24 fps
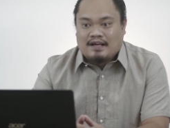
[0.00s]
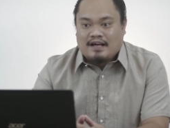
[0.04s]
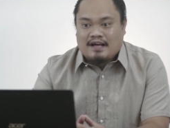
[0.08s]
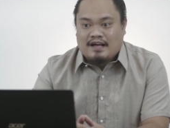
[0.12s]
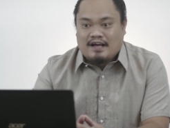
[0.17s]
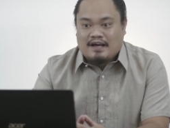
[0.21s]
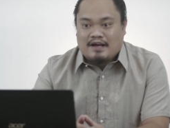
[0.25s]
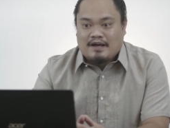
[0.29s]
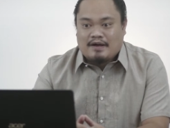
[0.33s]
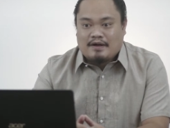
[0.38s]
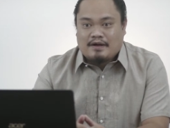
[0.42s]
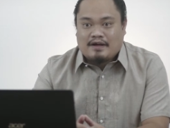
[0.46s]

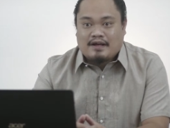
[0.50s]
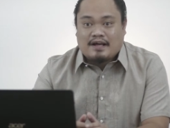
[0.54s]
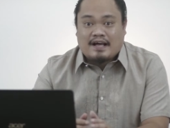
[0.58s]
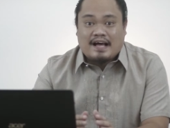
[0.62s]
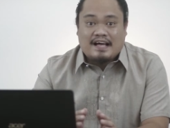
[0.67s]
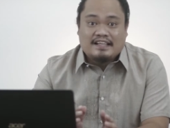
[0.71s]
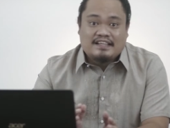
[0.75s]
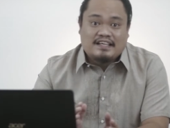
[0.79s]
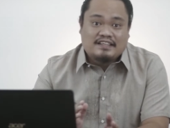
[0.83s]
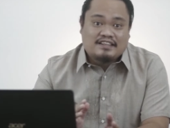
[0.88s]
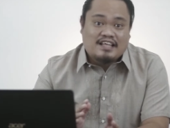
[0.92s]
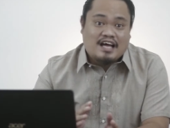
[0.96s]
Uh,
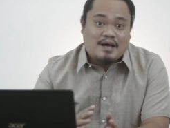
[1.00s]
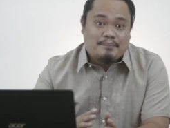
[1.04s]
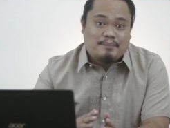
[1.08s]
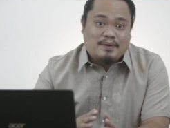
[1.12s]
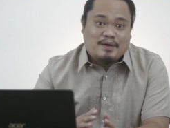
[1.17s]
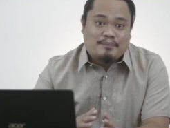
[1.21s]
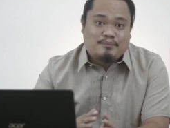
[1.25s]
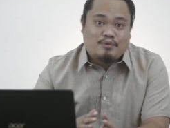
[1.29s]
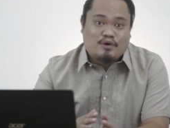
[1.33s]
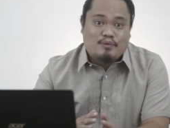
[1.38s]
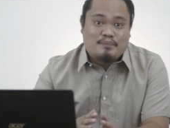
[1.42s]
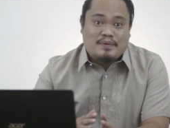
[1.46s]
kada topic
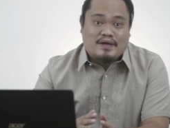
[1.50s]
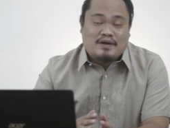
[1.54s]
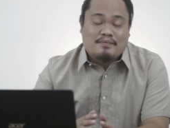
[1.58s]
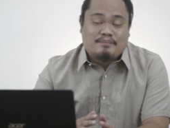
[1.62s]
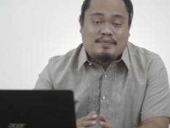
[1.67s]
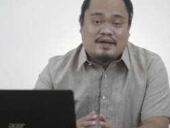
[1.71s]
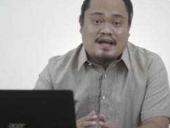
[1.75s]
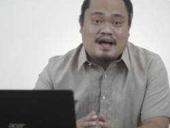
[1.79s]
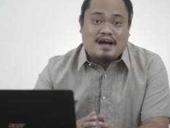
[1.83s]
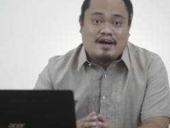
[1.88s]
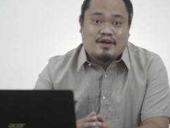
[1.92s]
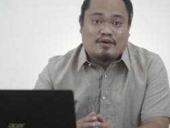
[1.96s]
po meron
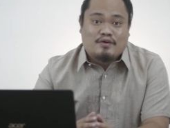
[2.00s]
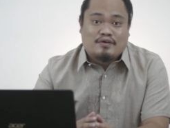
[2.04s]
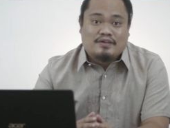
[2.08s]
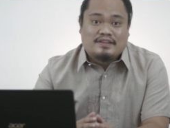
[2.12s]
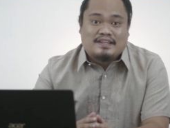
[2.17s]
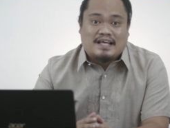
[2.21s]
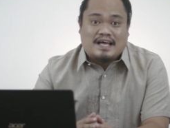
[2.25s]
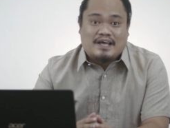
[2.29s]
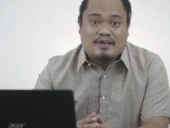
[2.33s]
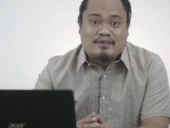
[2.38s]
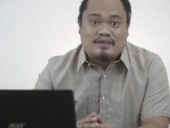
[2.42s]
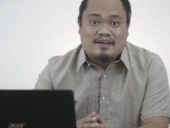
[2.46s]
magkakaroon
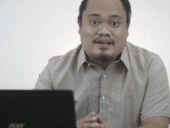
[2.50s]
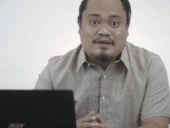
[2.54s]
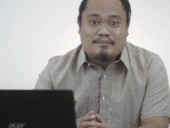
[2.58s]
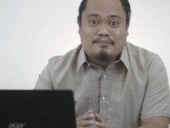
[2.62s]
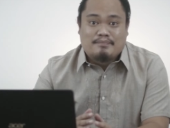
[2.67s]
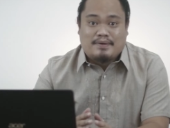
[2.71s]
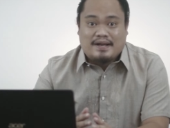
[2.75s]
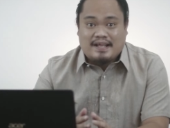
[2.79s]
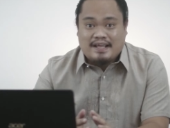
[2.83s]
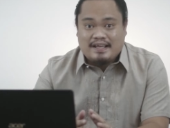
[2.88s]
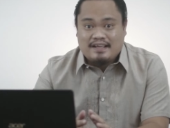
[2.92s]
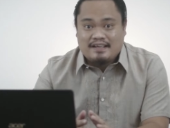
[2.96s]
tayo ng
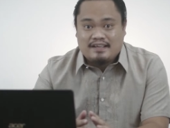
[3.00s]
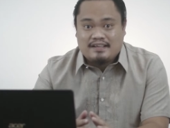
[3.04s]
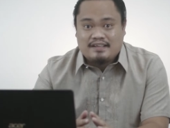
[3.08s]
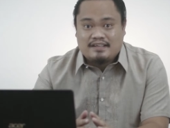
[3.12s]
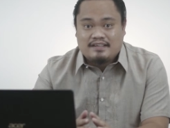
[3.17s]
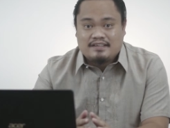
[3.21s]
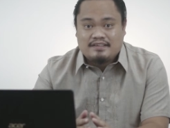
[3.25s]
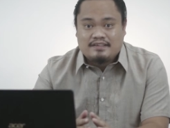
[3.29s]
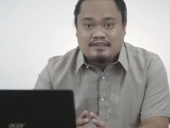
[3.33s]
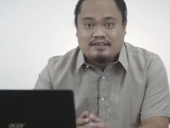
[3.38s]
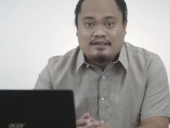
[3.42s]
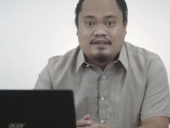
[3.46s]
break.
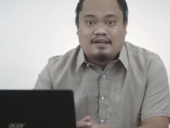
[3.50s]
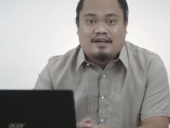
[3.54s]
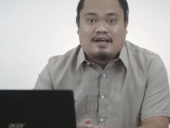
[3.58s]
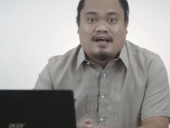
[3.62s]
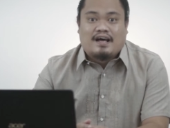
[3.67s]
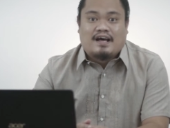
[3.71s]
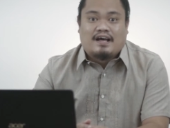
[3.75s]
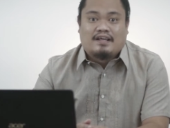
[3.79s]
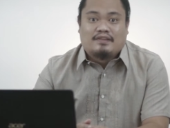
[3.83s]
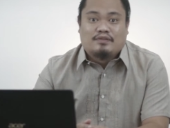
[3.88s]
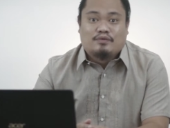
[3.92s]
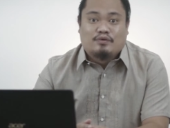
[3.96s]

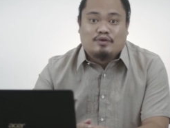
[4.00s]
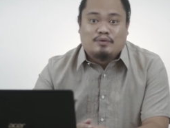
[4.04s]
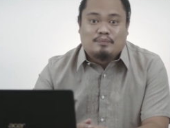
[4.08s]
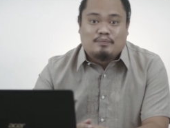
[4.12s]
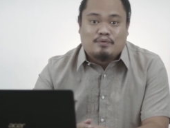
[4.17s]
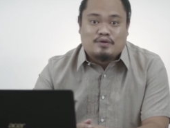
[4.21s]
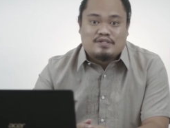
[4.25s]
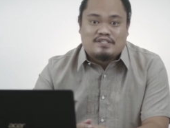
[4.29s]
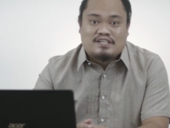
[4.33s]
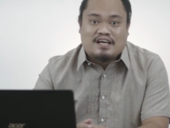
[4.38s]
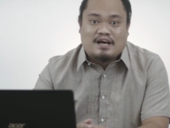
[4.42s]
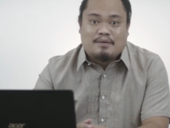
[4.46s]
Uh, doon
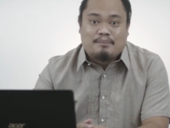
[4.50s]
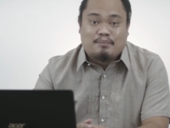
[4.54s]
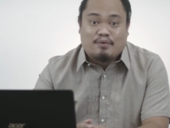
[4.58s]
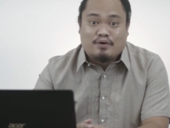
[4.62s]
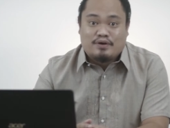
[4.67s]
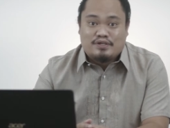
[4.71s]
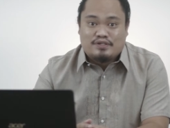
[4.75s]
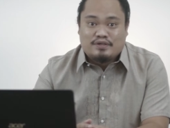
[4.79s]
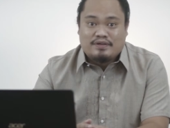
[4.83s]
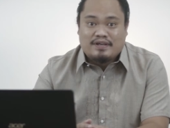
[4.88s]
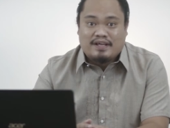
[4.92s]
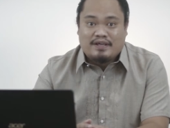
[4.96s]
po sa
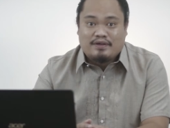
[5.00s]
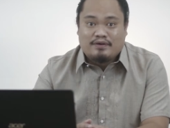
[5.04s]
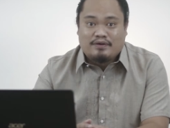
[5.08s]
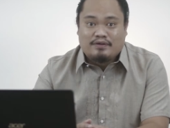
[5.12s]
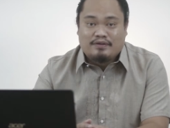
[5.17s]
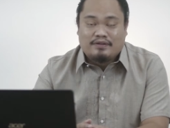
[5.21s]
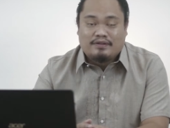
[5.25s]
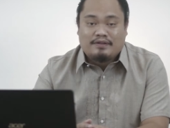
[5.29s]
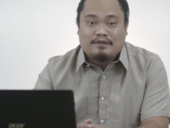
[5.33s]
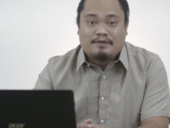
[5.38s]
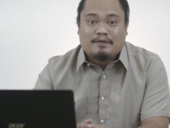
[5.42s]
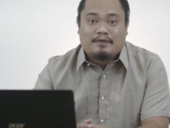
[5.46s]
portion na yon
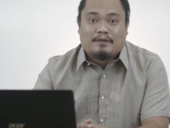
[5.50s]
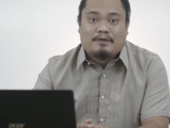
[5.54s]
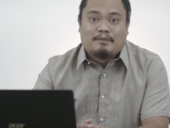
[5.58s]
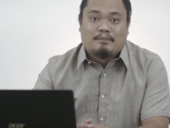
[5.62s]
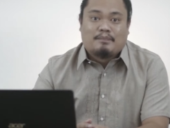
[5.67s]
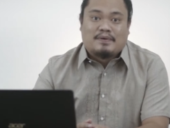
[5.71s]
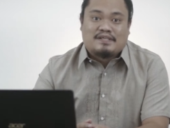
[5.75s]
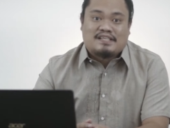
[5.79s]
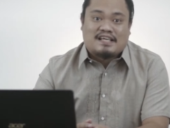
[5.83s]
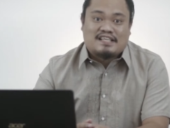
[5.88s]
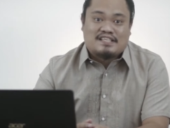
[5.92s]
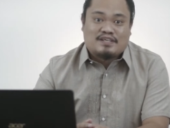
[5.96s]

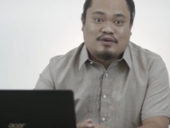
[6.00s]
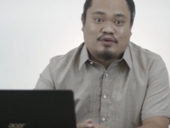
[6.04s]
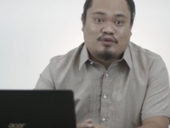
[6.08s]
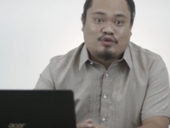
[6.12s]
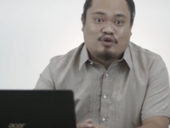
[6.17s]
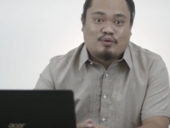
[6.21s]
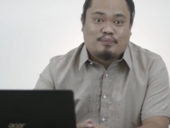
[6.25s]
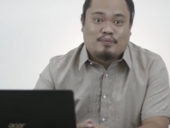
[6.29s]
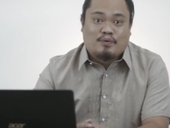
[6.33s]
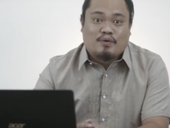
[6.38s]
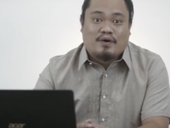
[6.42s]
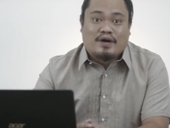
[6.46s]
masasagot
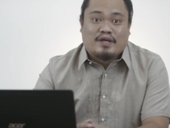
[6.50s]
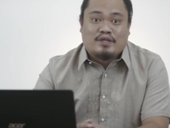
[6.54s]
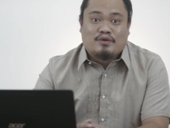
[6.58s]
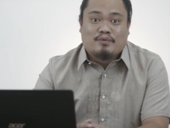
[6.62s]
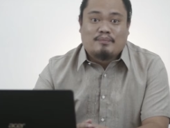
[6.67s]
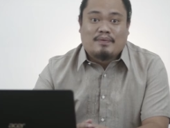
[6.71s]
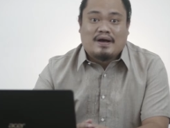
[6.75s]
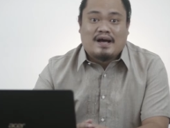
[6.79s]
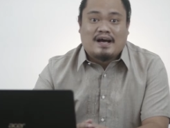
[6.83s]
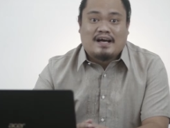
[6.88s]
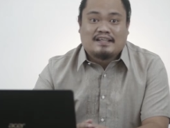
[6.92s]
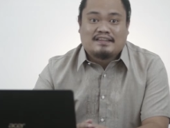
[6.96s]
ko po ang
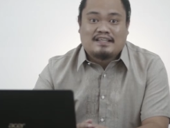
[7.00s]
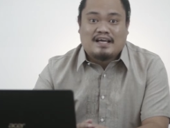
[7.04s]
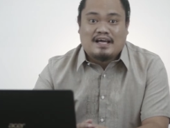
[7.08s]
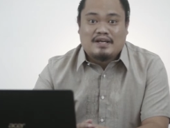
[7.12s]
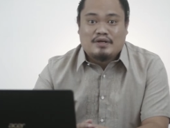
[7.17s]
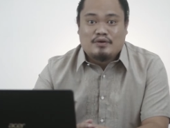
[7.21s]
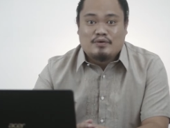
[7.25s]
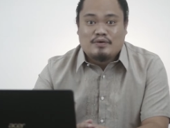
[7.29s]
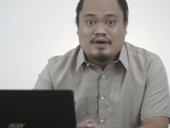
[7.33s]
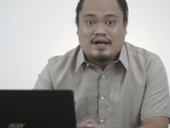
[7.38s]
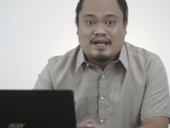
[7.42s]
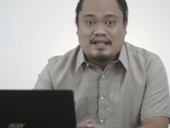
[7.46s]
inyong mga
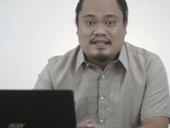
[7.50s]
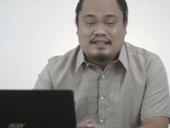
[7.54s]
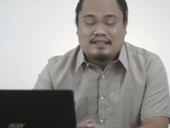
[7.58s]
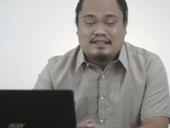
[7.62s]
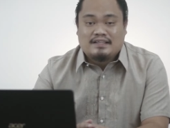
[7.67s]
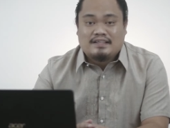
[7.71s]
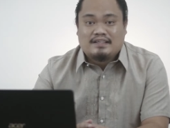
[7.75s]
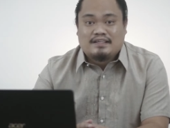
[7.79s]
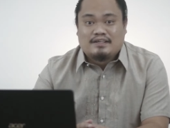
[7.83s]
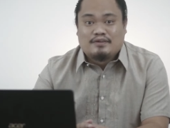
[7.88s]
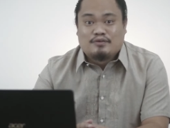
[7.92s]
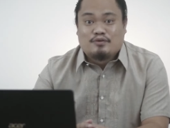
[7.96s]
katanungan
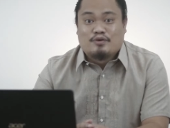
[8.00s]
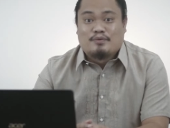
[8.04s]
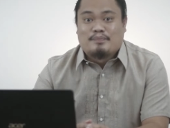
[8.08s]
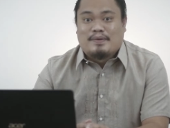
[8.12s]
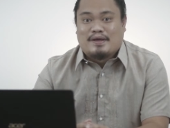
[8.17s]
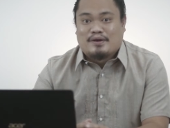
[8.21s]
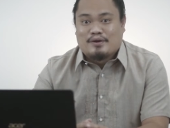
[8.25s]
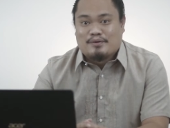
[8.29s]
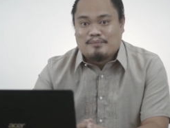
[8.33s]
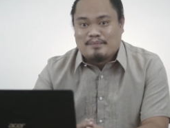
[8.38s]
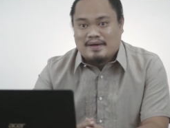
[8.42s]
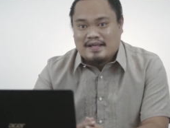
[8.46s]
kung
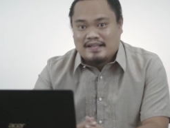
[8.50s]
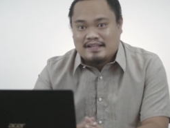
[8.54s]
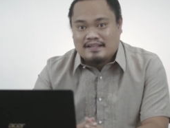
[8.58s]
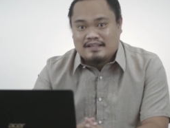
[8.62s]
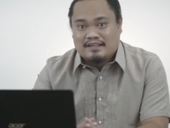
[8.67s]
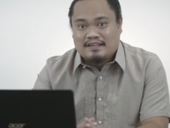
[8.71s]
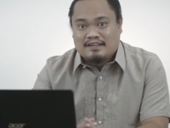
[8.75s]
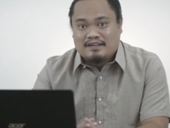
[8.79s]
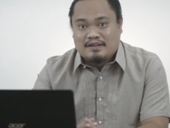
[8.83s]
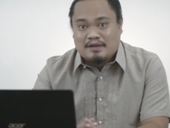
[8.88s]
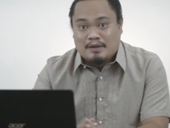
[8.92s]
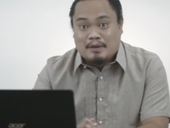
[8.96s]
meron
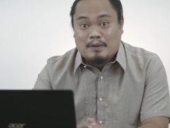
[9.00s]
man.